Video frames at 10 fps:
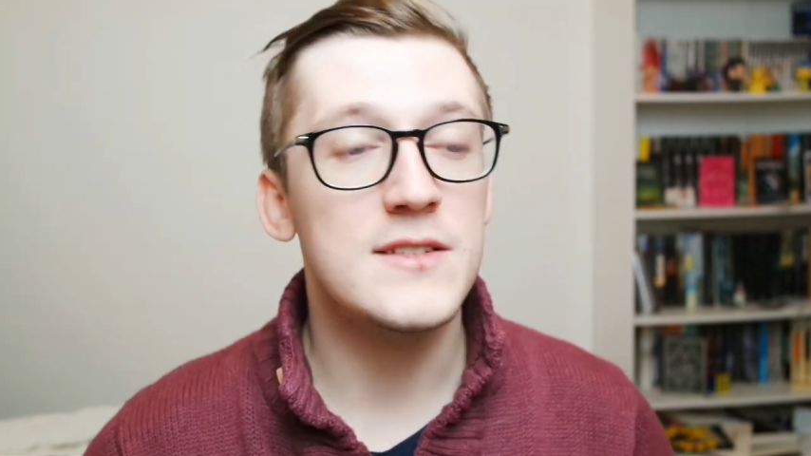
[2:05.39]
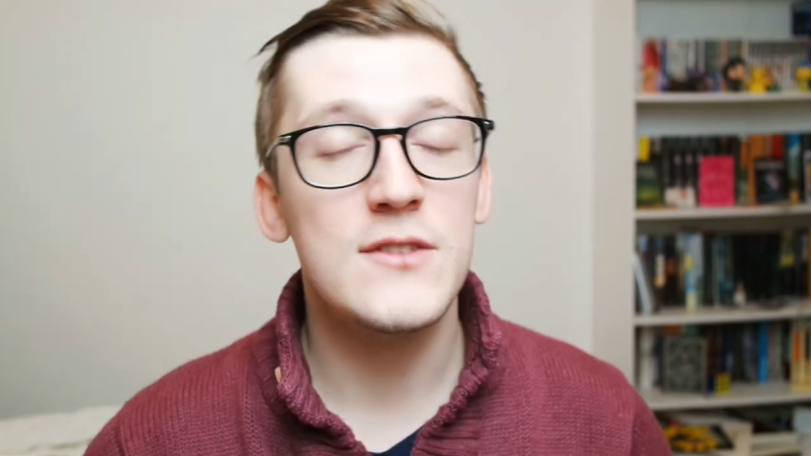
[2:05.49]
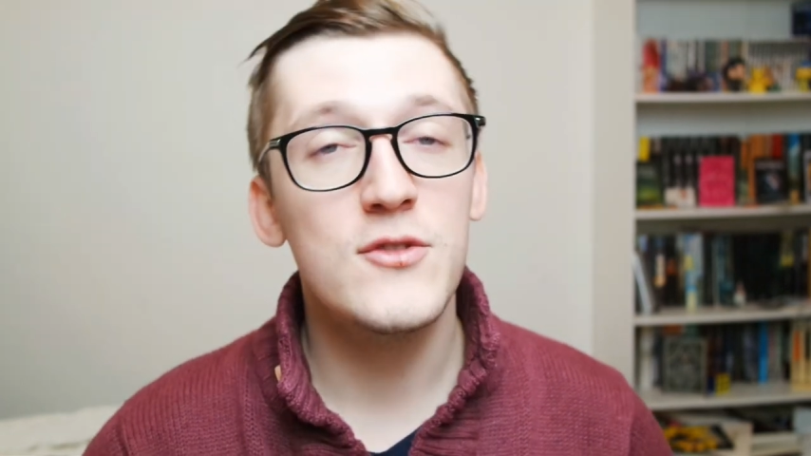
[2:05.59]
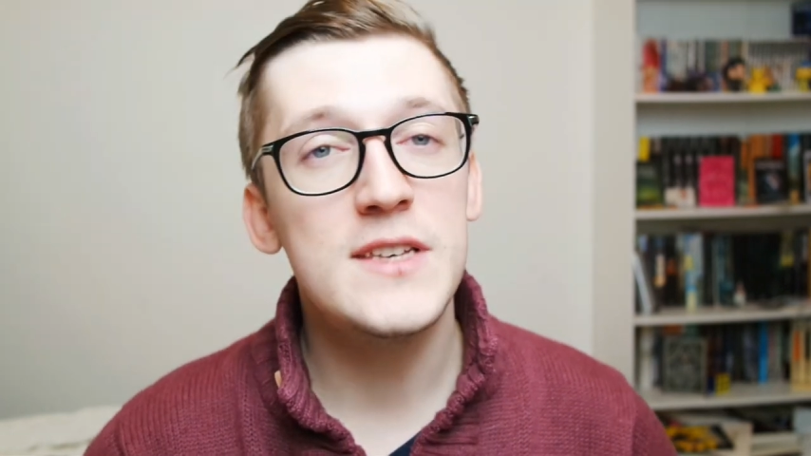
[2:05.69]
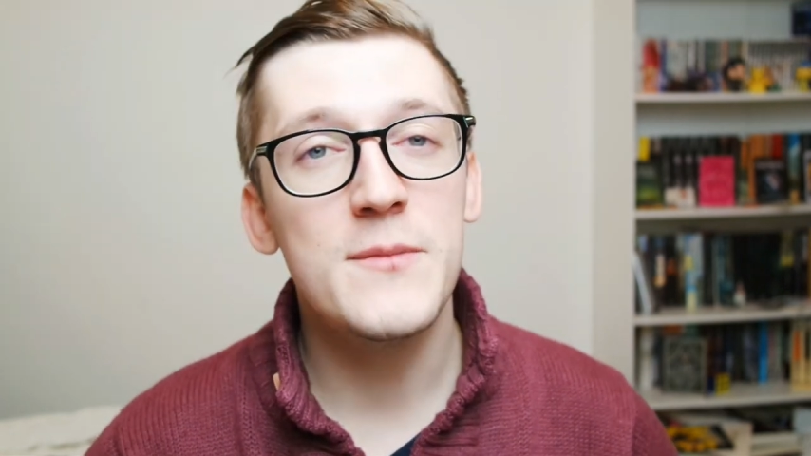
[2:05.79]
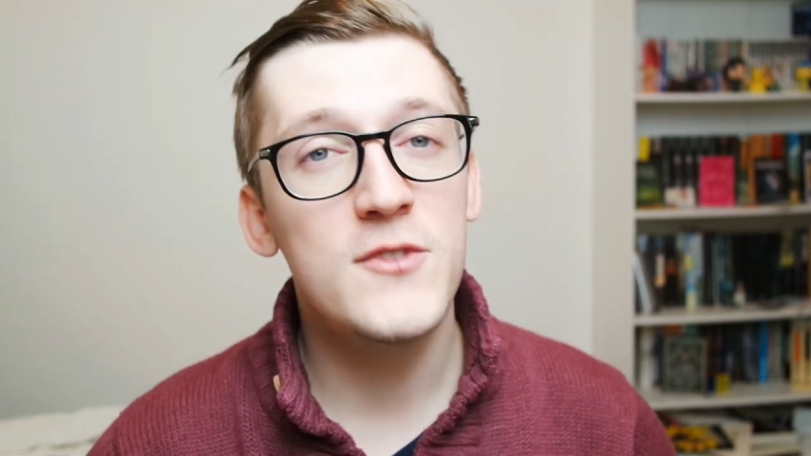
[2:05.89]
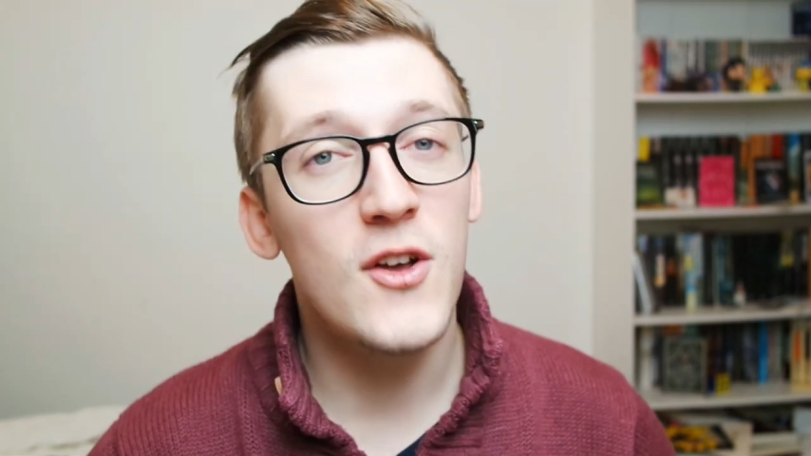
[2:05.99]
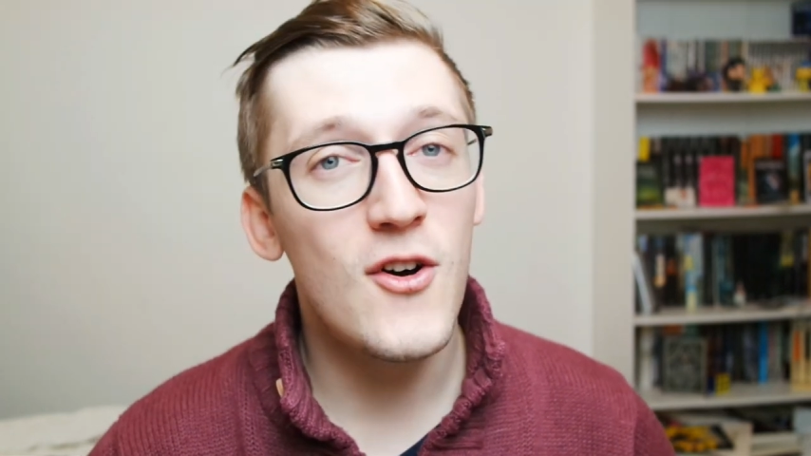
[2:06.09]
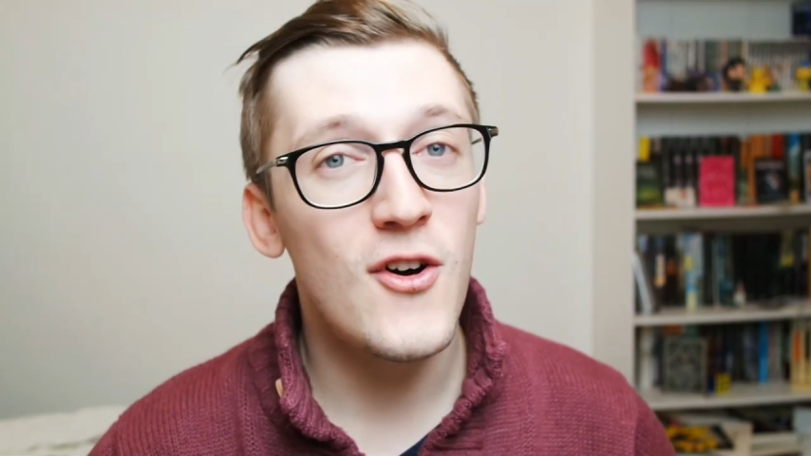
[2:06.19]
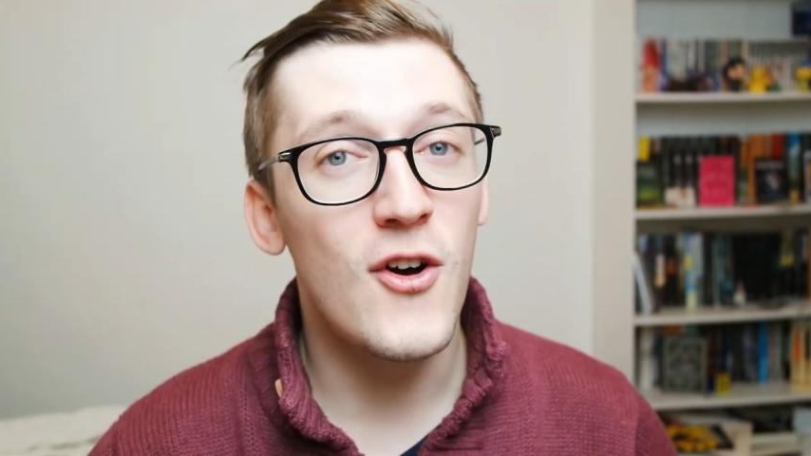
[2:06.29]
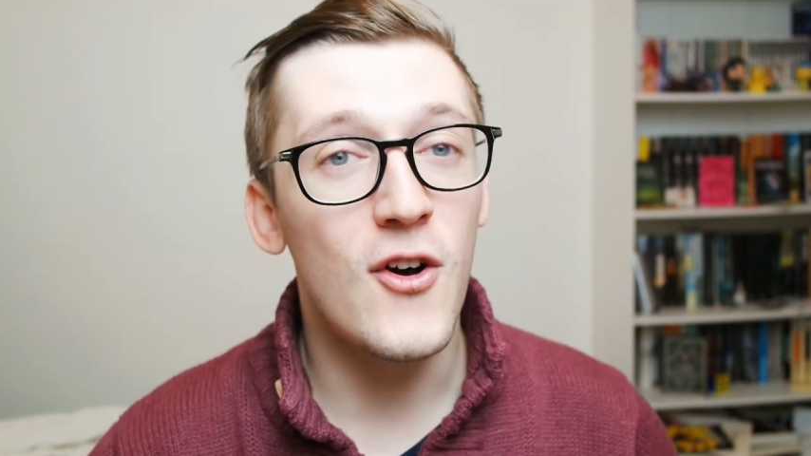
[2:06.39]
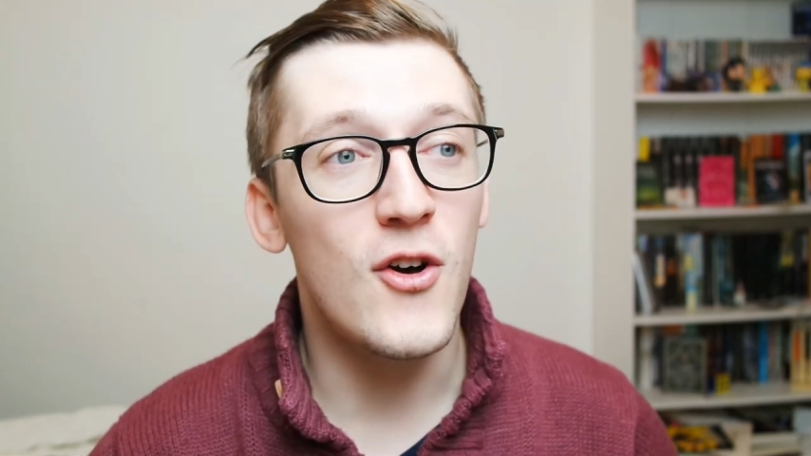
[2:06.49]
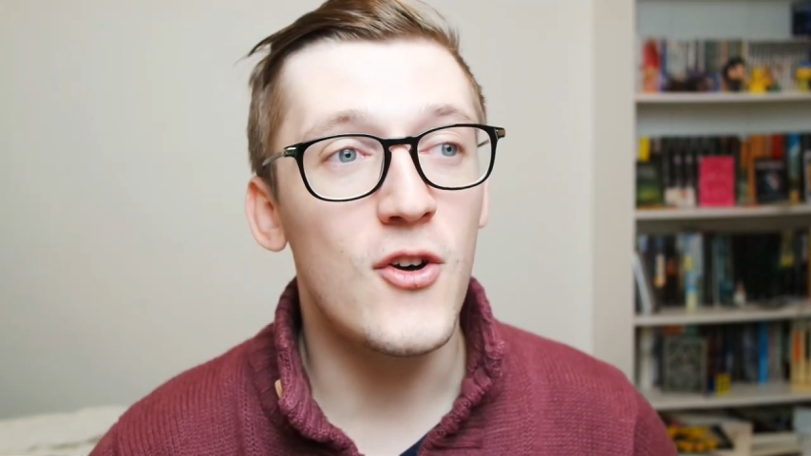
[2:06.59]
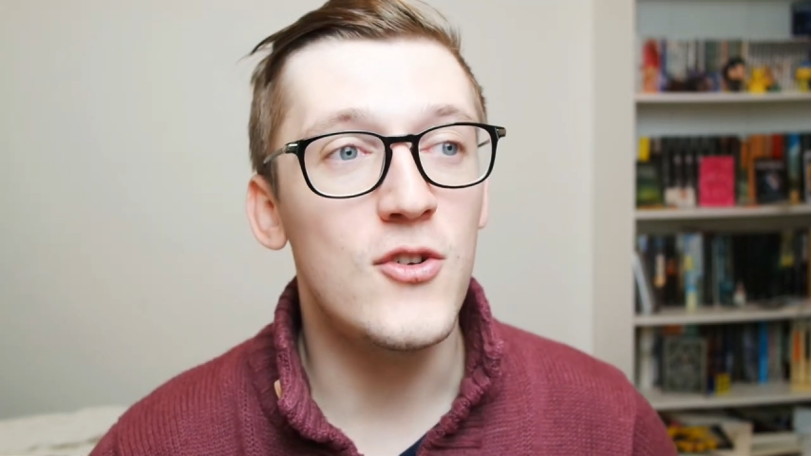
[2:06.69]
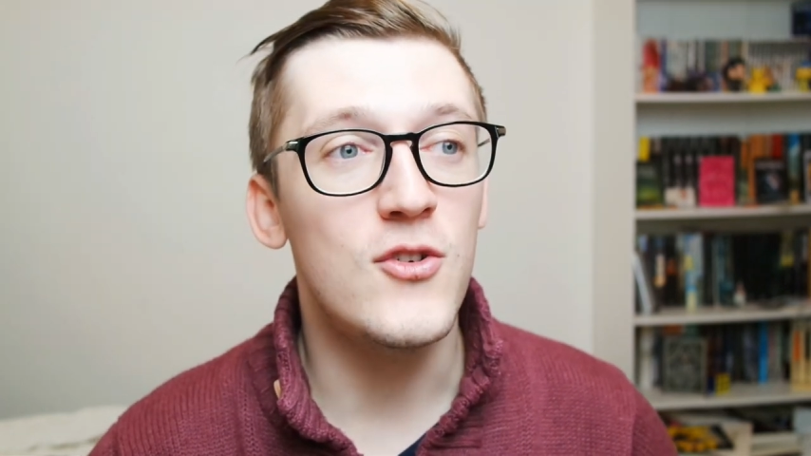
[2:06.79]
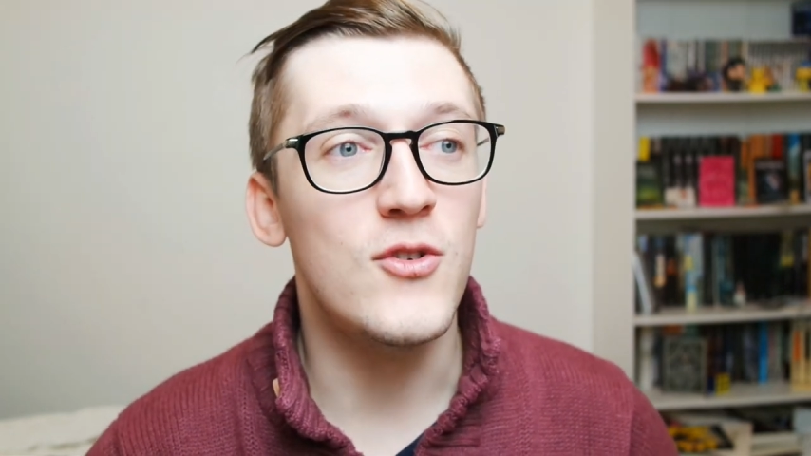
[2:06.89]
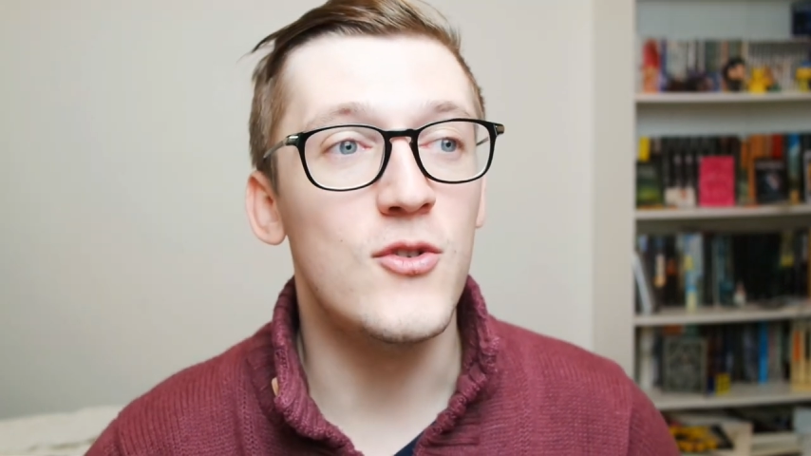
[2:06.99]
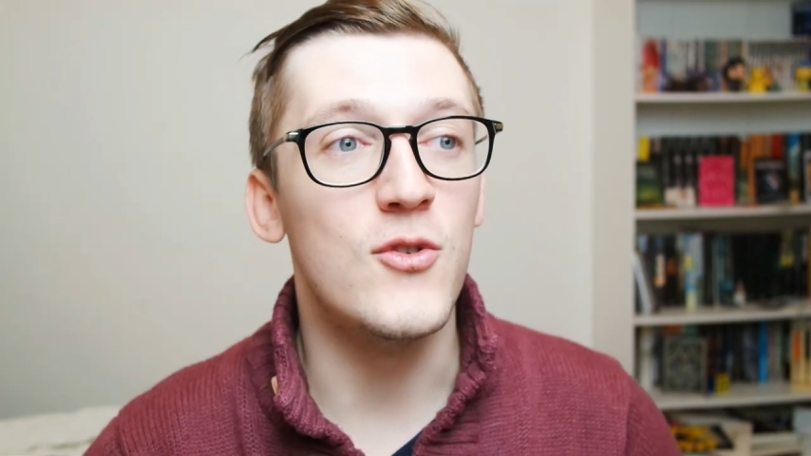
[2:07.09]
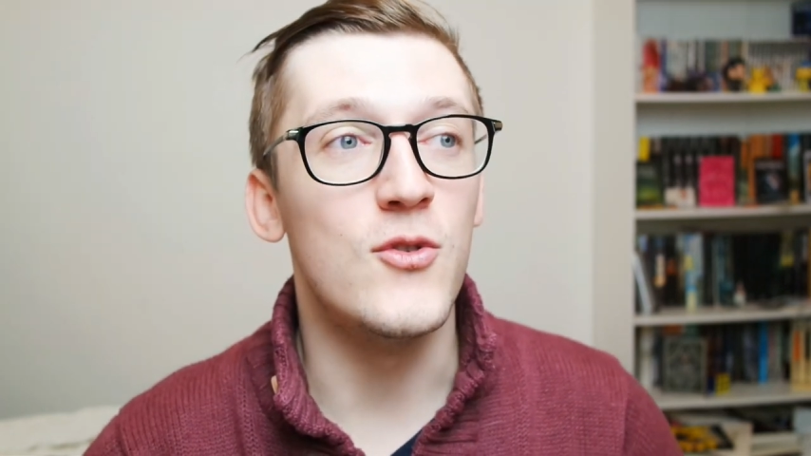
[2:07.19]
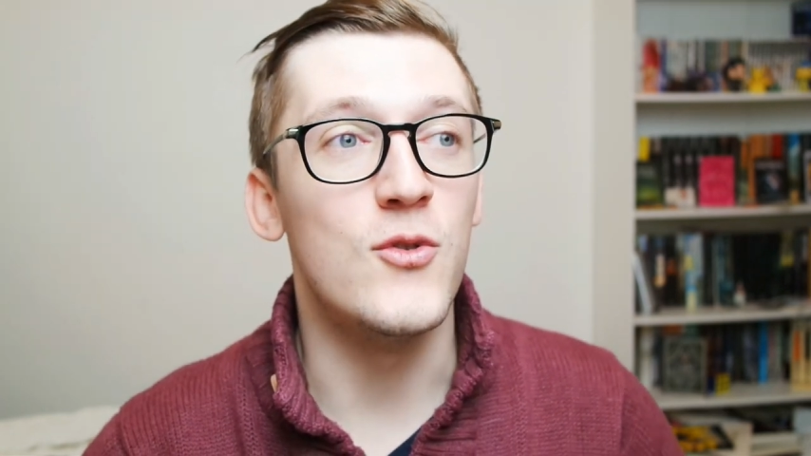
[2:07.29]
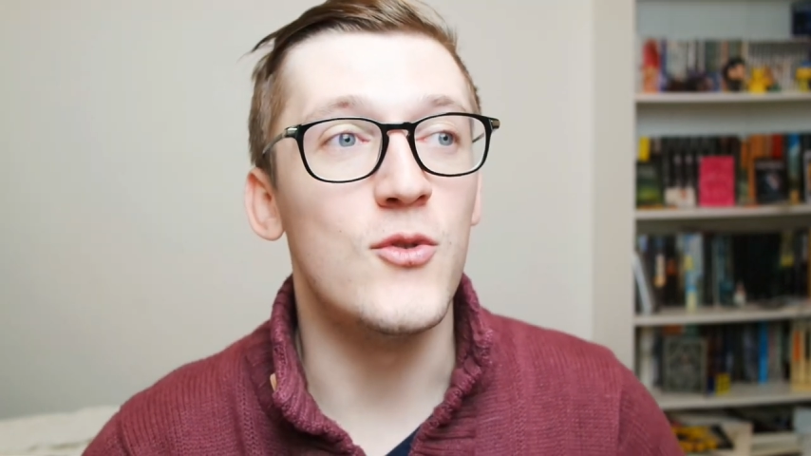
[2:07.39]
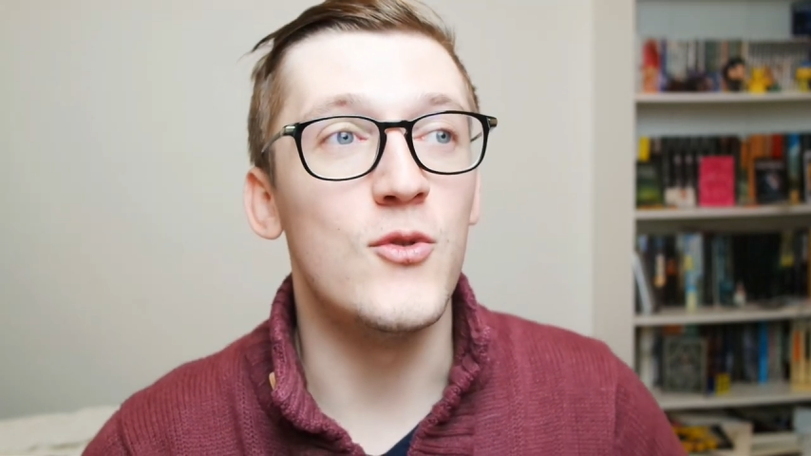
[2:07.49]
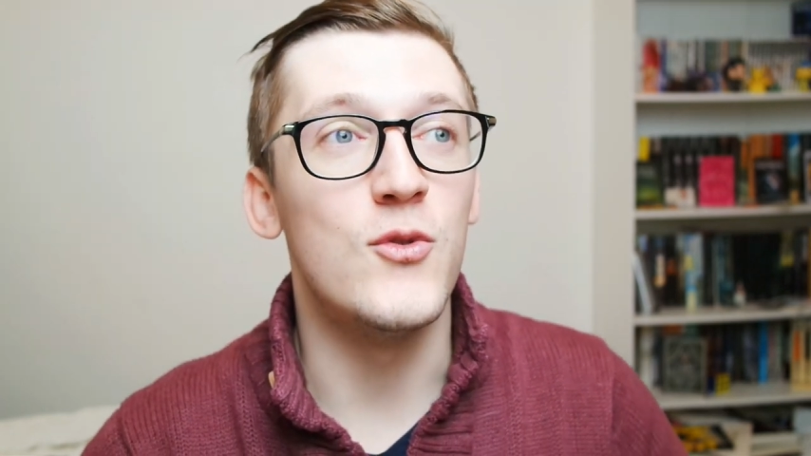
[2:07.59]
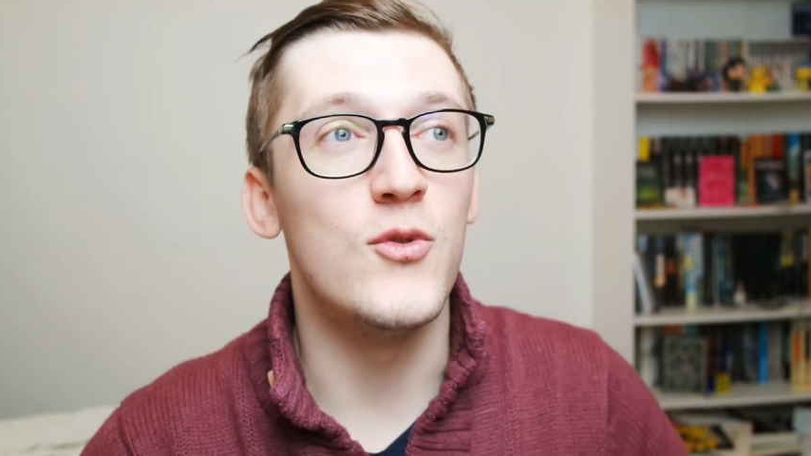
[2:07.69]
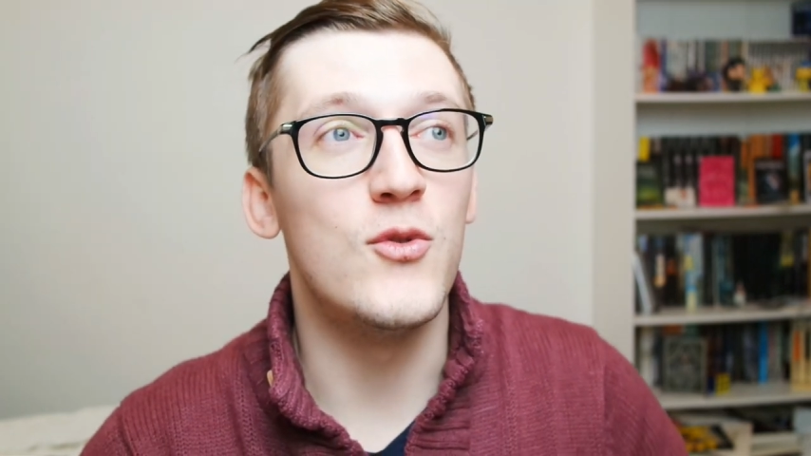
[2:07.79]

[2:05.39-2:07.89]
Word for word: Dans un deuxième temps euh,